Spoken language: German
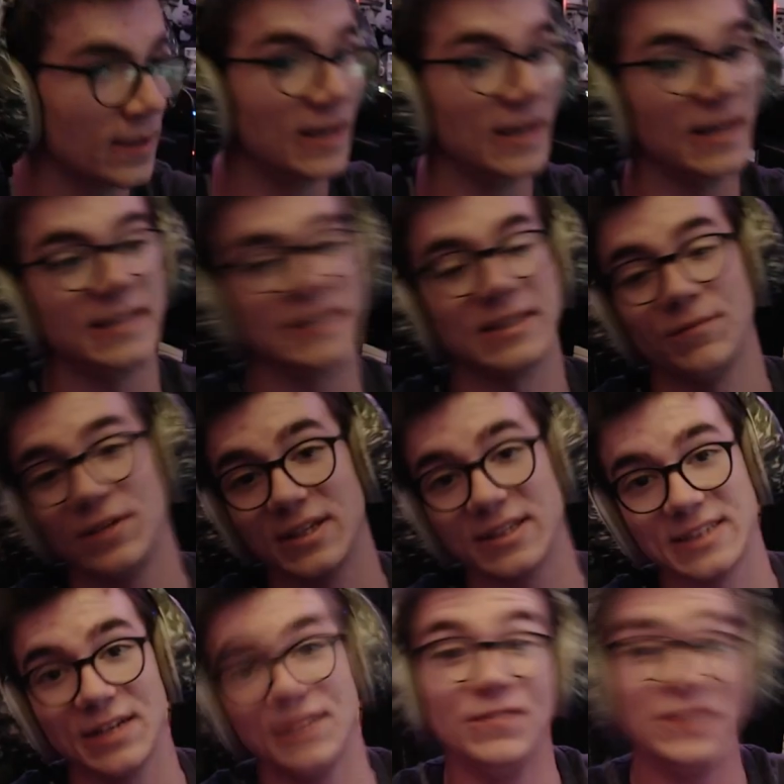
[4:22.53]
Jetzt haben wir
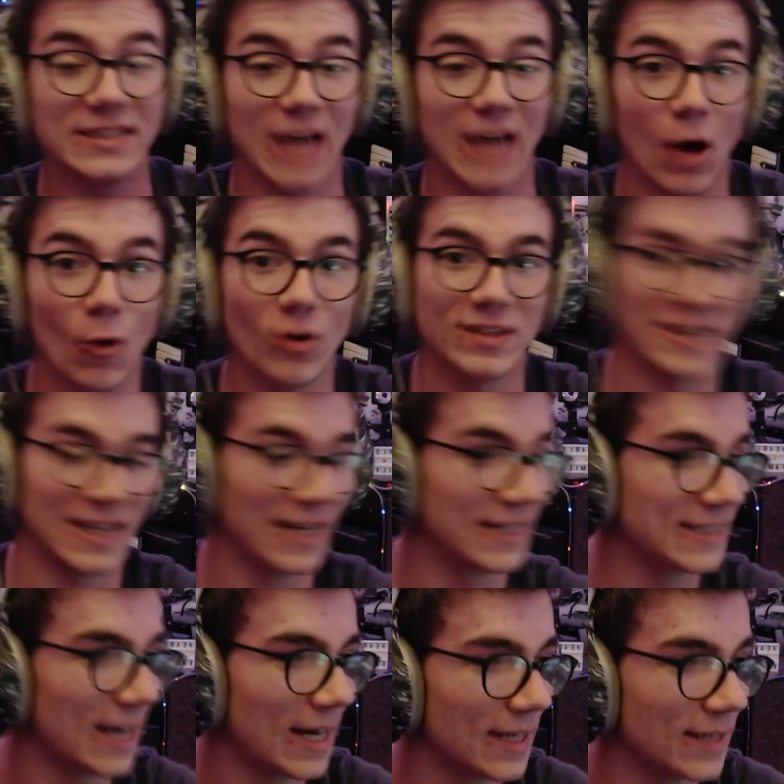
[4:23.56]
gesehen, wie es auch sein
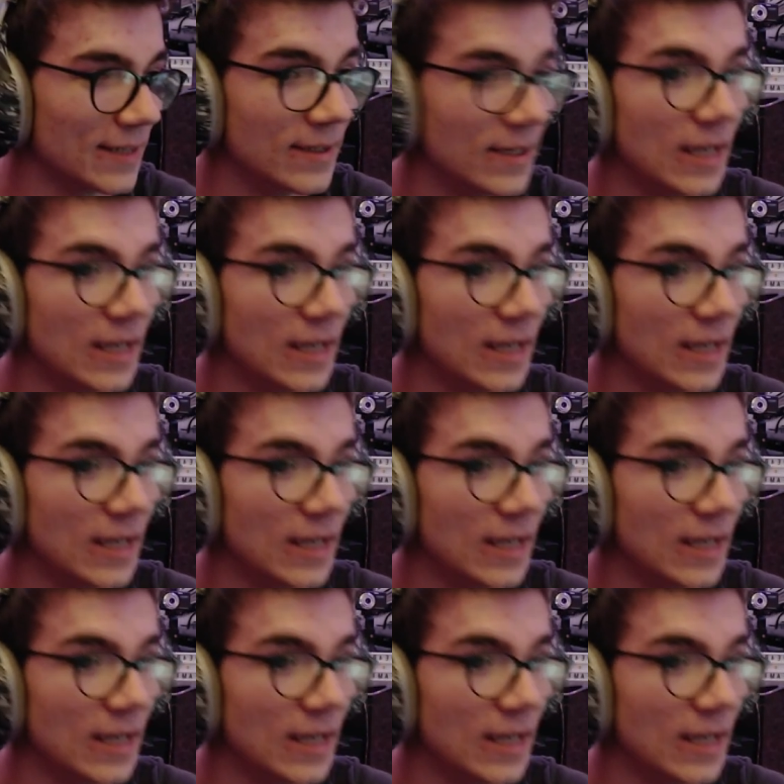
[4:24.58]
kann.